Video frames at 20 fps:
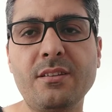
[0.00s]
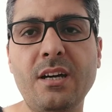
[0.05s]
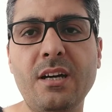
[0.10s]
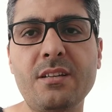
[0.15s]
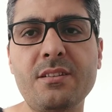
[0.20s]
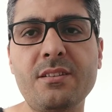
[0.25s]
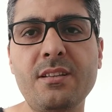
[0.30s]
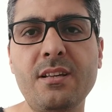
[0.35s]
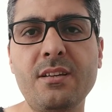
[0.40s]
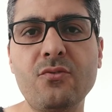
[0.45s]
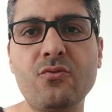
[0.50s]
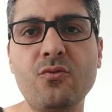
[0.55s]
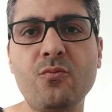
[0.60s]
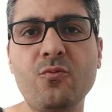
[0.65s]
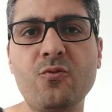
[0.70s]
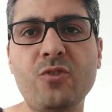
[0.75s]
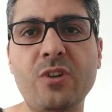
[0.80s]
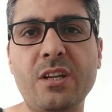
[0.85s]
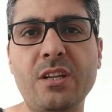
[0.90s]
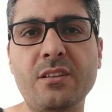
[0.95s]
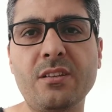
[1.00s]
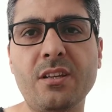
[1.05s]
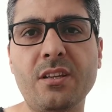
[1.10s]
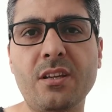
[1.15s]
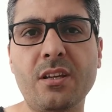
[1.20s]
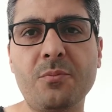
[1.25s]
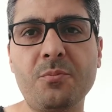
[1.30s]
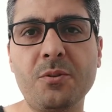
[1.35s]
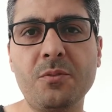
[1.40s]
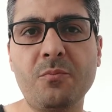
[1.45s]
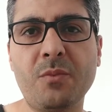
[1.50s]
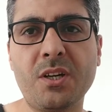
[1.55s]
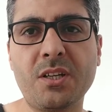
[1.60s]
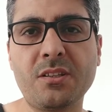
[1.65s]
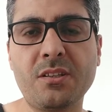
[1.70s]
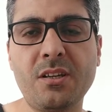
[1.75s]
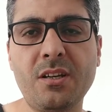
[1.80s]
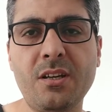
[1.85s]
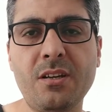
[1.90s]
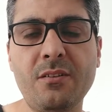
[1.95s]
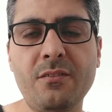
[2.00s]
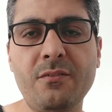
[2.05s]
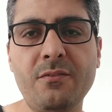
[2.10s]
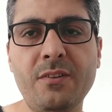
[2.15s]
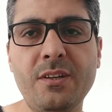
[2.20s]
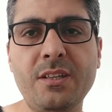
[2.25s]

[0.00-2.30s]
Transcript: Dersler Zoom üzerinden yapılmakta